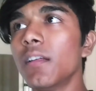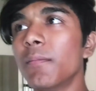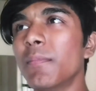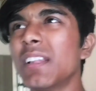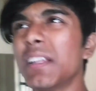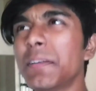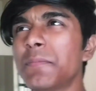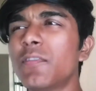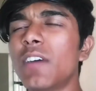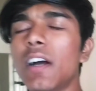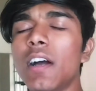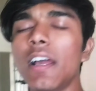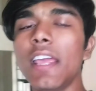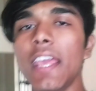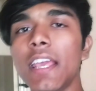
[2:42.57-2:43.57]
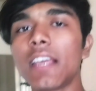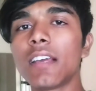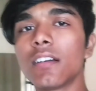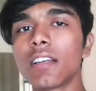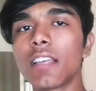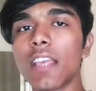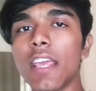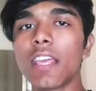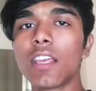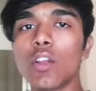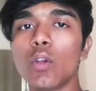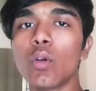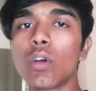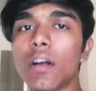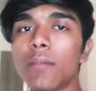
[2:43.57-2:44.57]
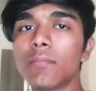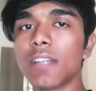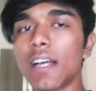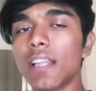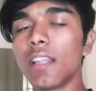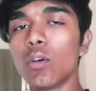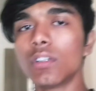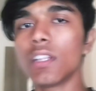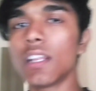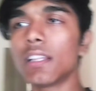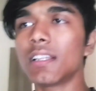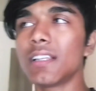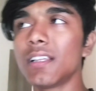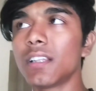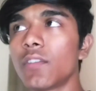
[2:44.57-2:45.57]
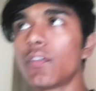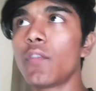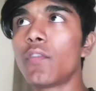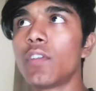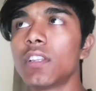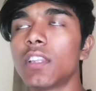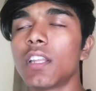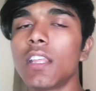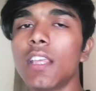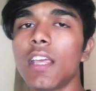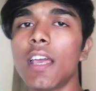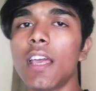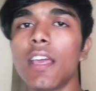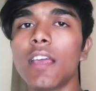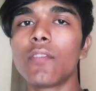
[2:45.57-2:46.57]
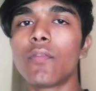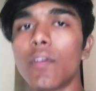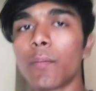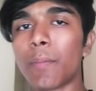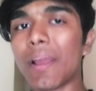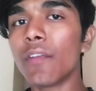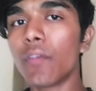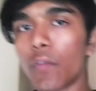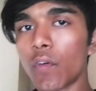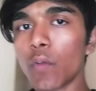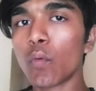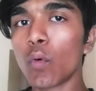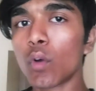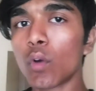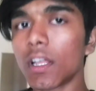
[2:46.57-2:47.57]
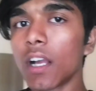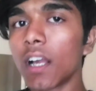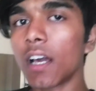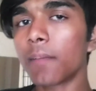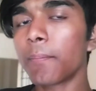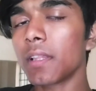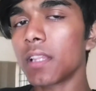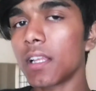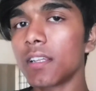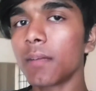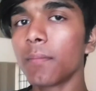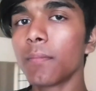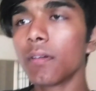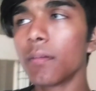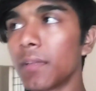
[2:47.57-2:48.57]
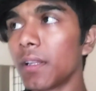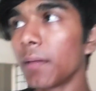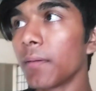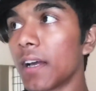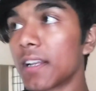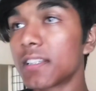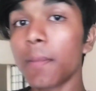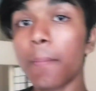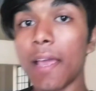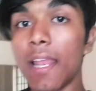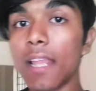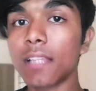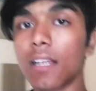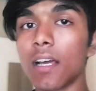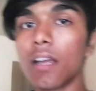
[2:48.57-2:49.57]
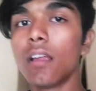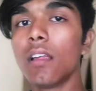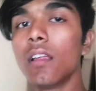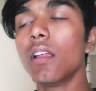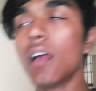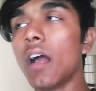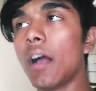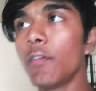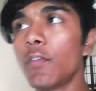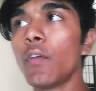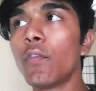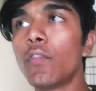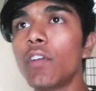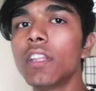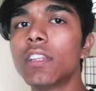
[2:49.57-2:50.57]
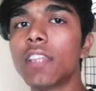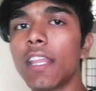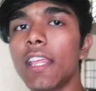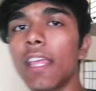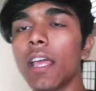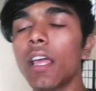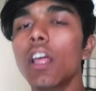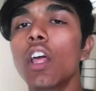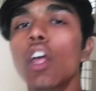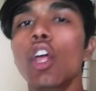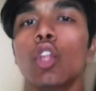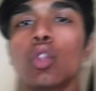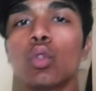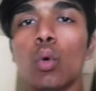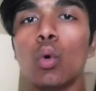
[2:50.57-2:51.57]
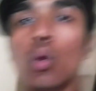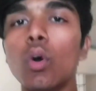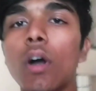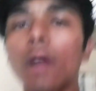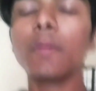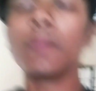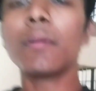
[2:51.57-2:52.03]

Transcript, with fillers: मतलब एक एक किलो कम ज़्यादा होते रहता है जैसे फिफ्टी थ्री है फिर पहले फिफ्टी फोर था घर पे था जब मतलब घर से पहले था अभी फिफ्टी थ्री है तो अभी